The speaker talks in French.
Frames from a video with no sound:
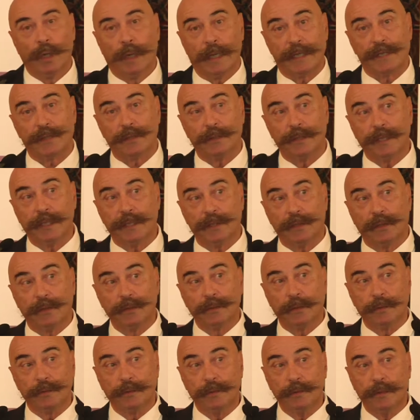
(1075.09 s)
à se
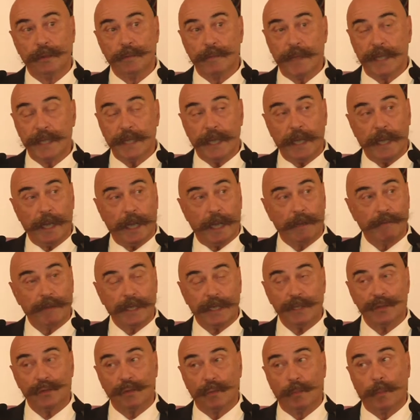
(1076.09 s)
détendre d'une autre manière
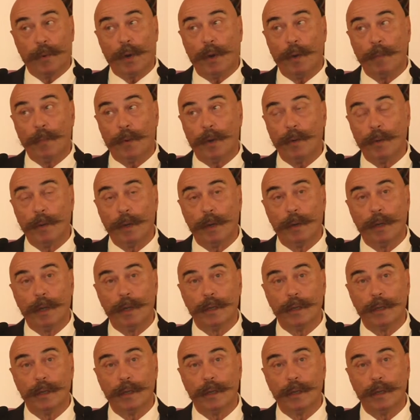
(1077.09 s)
avec son propre,